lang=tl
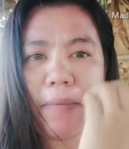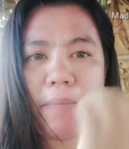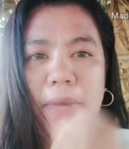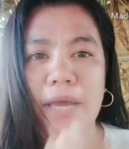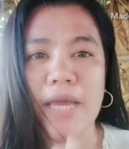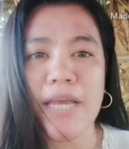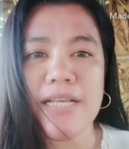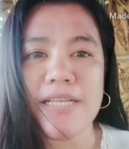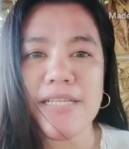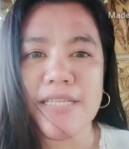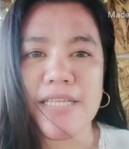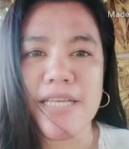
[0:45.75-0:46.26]

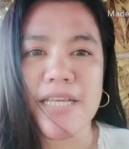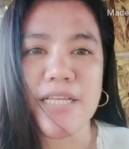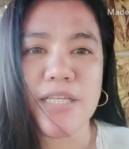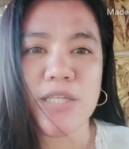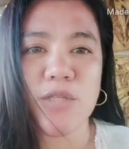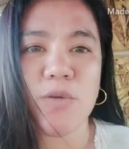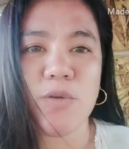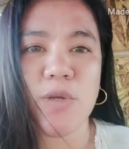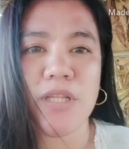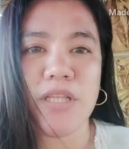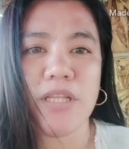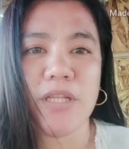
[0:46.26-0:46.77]
May
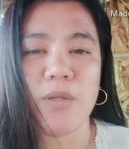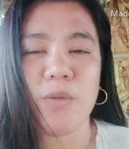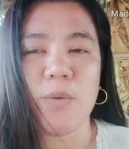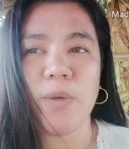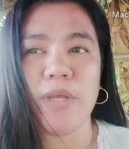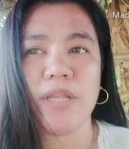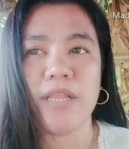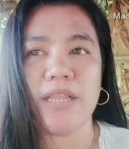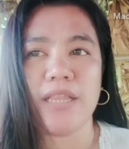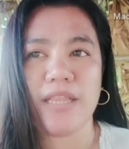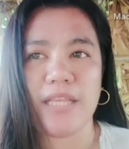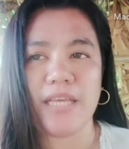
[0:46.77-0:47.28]
6,
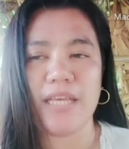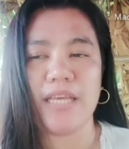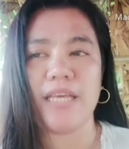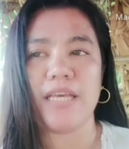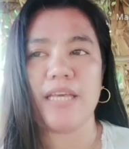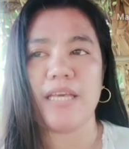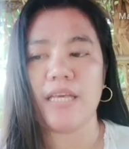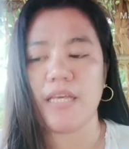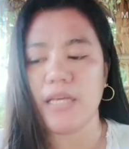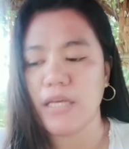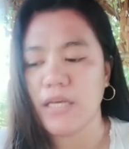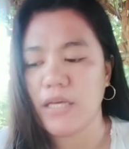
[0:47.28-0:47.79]

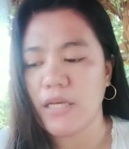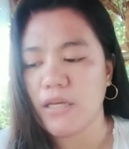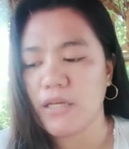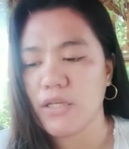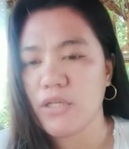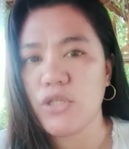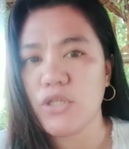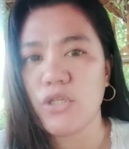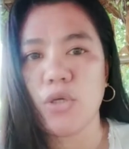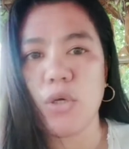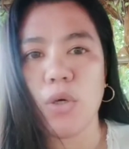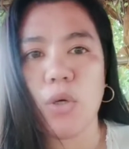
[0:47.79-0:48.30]
2020.
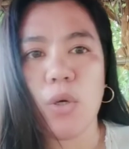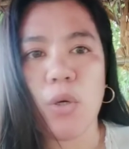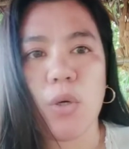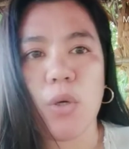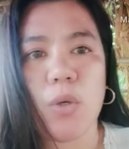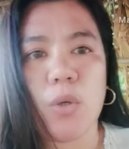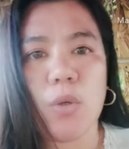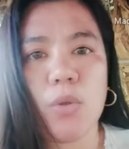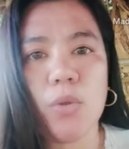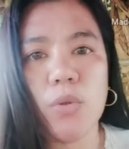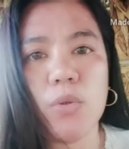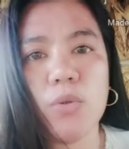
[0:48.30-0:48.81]

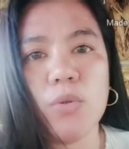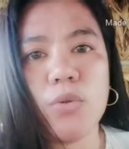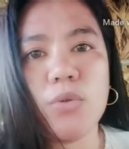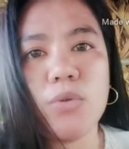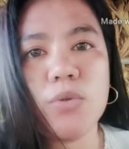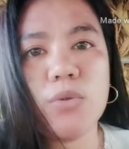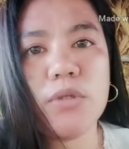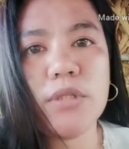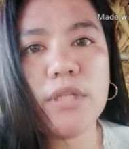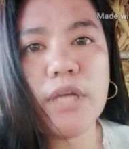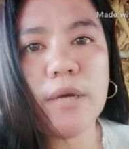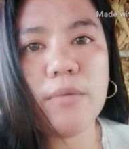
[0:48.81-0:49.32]
So,
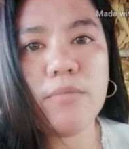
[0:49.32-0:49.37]
time